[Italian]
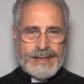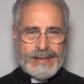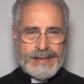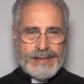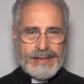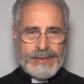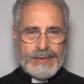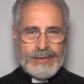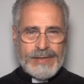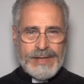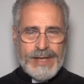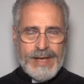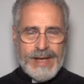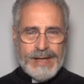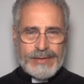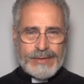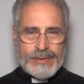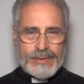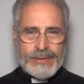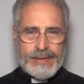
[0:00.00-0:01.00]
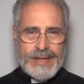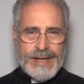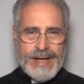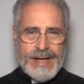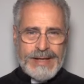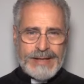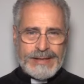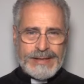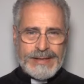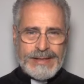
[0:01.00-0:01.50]
Dio li ha
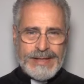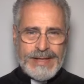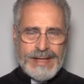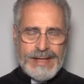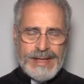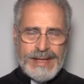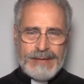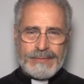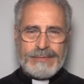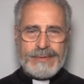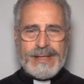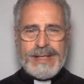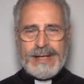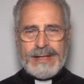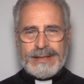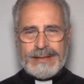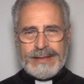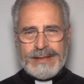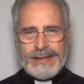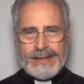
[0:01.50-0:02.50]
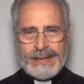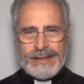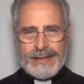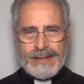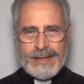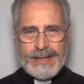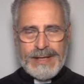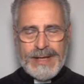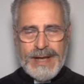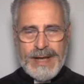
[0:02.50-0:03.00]
toccati e li ha guidati
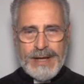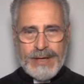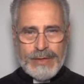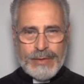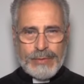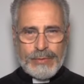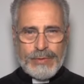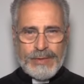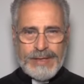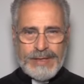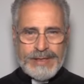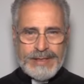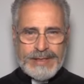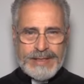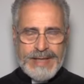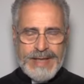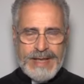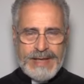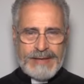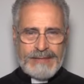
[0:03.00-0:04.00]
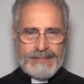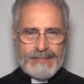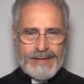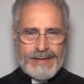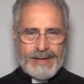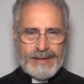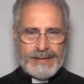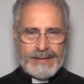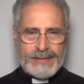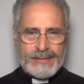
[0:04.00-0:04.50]
a colui che
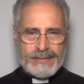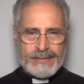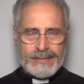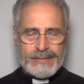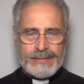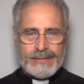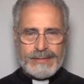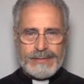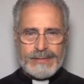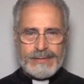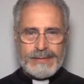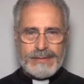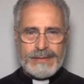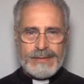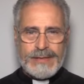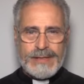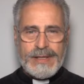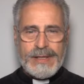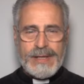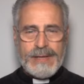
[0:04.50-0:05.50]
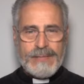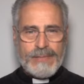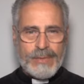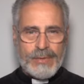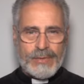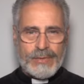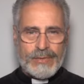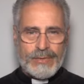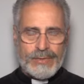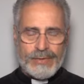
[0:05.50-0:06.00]
salva il
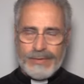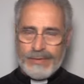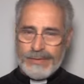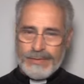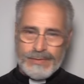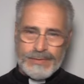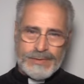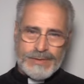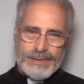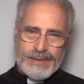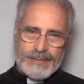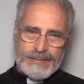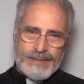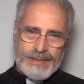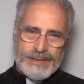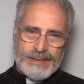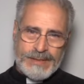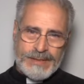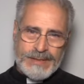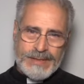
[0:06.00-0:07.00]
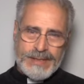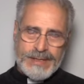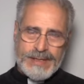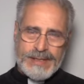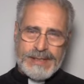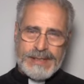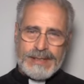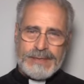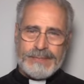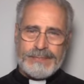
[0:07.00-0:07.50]
mondo, non solamente
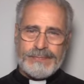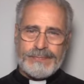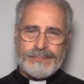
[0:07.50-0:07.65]
Israele.